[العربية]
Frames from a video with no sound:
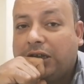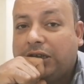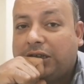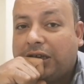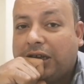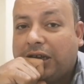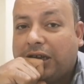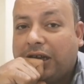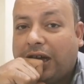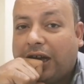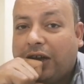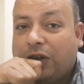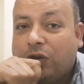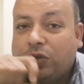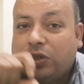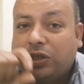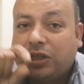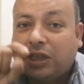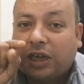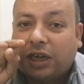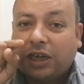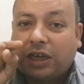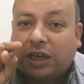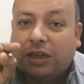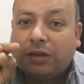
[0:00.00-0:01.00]
انت
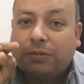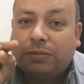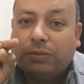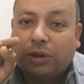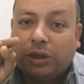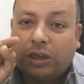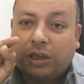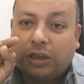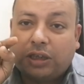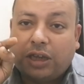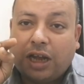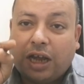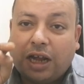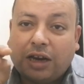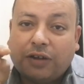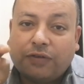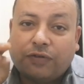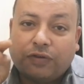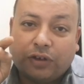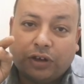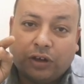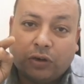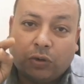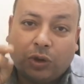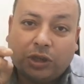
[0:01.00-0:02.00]
عاوز تركب
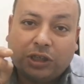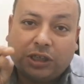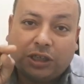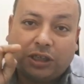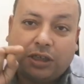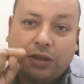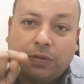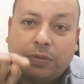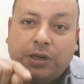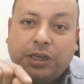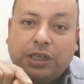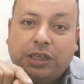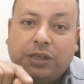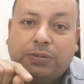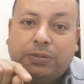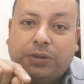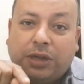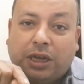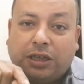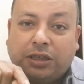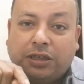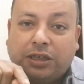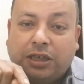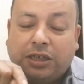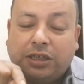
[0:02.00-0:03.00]
تعرف الوات التبريدي
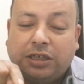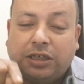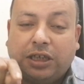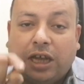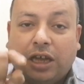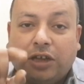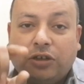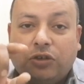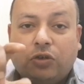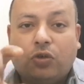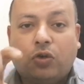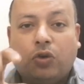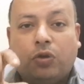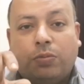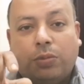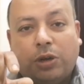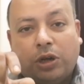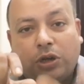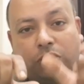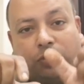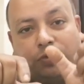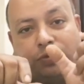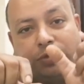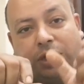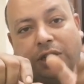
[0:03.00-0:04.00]
بتاع الضغط ده هتدخل
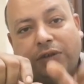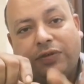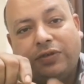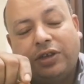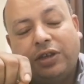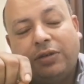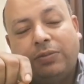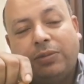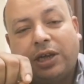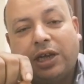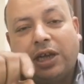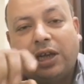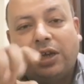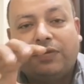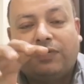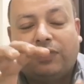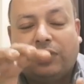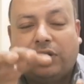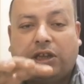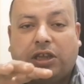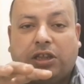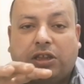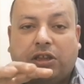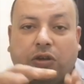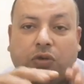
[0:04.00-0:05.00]
برضه في نفس المكان
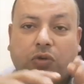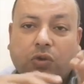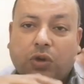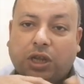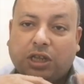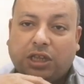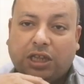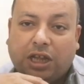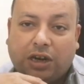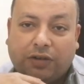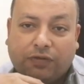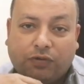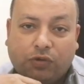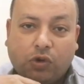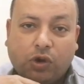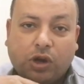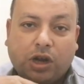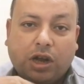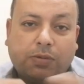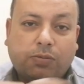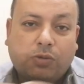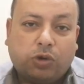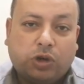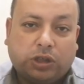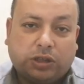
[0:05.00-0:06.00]
في الكتالوج هتعرف
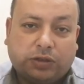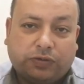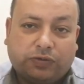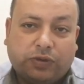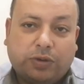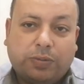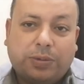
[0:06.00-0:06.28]
هو كام وات